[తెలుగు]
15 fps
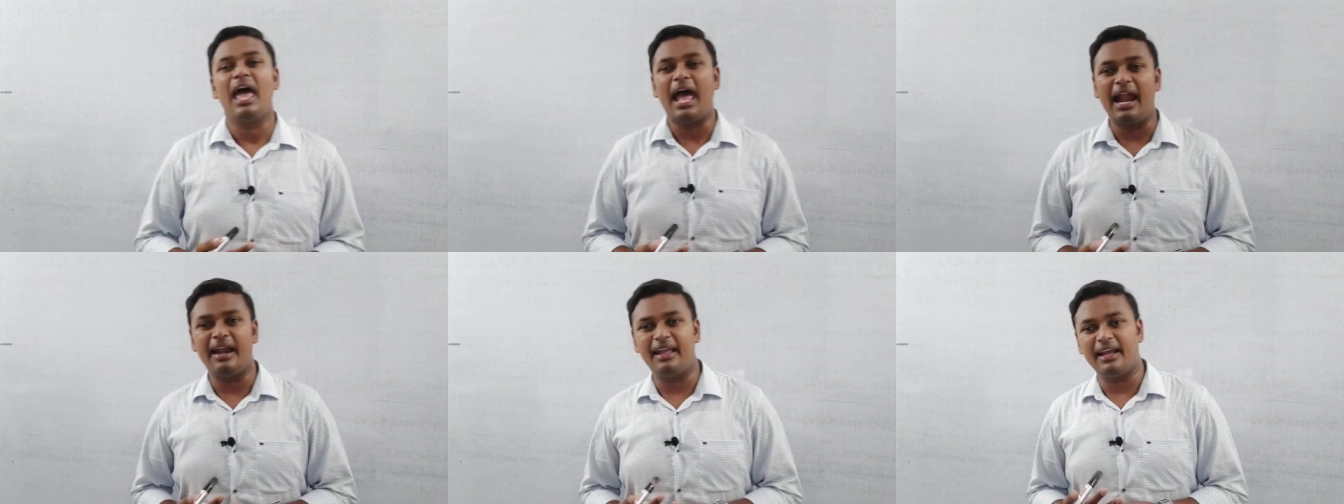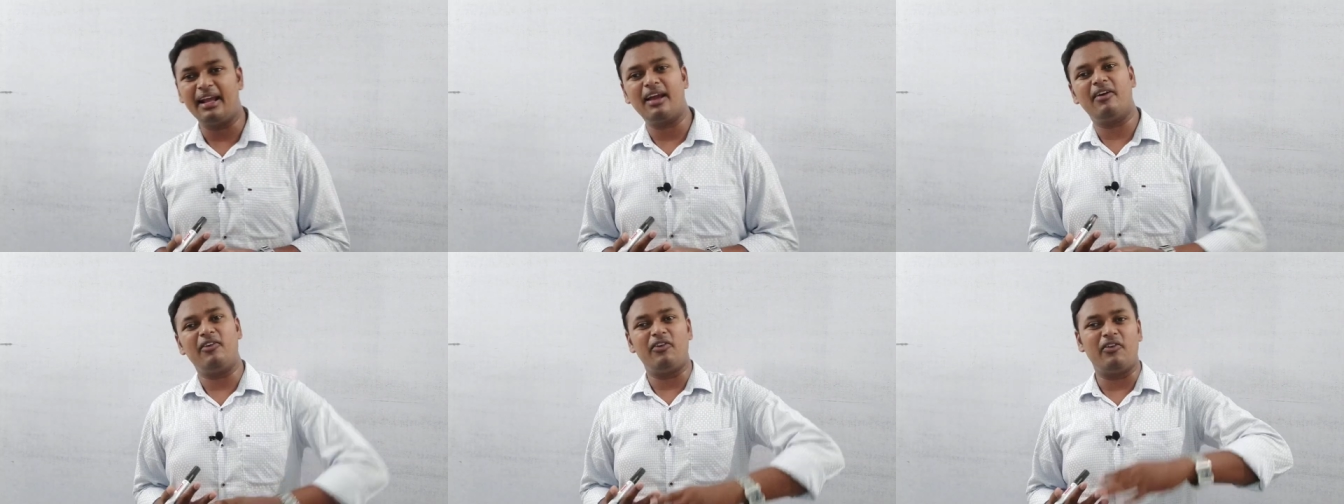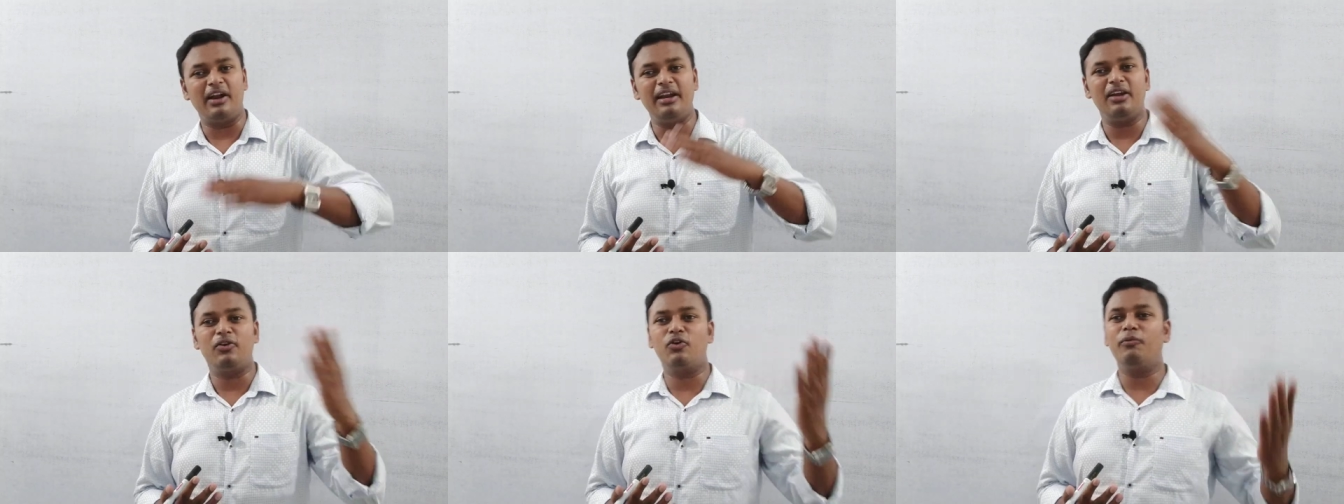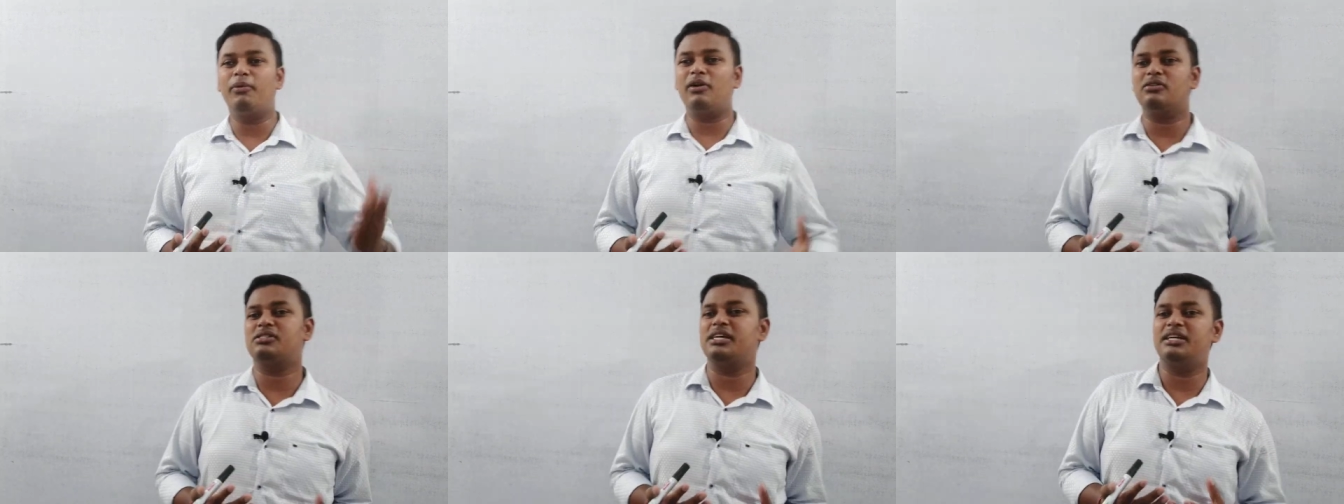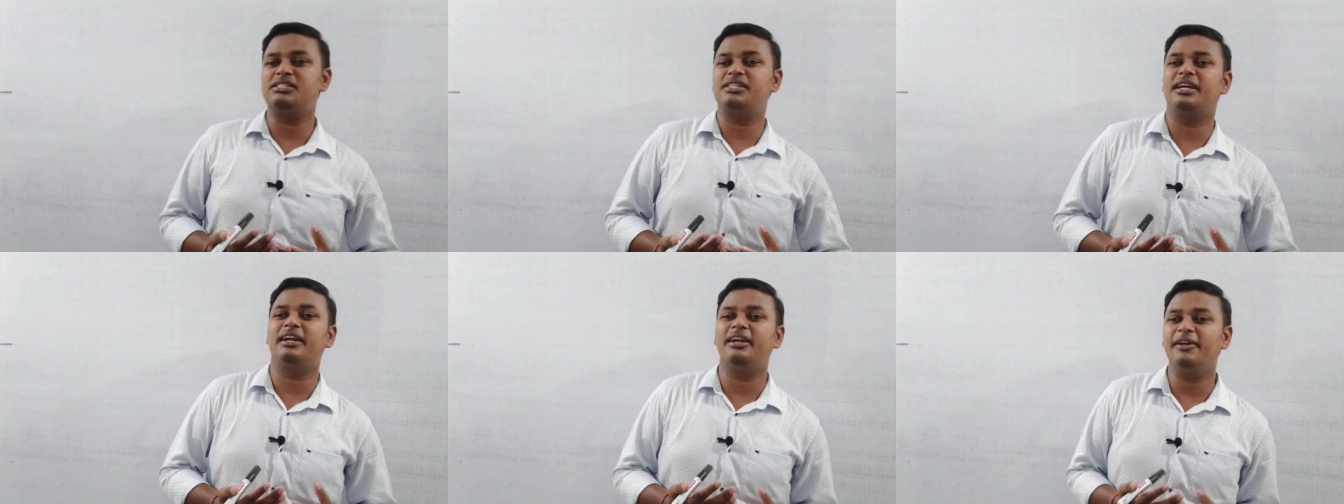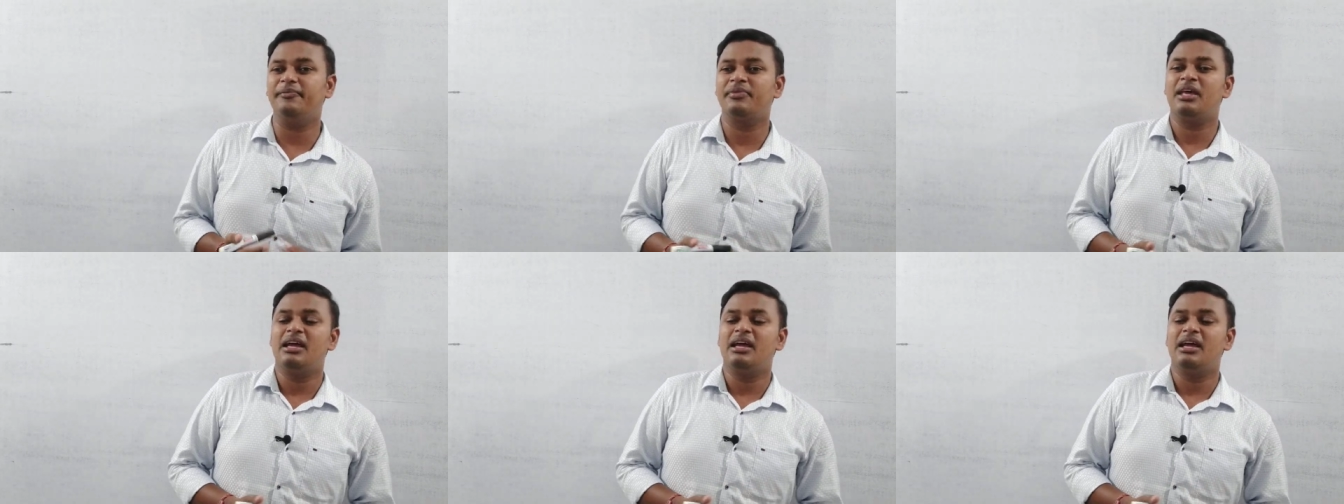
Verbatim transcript: అండ్ ఇంకా అన్ని గ్రూపుల్లో షేర్ చేయండి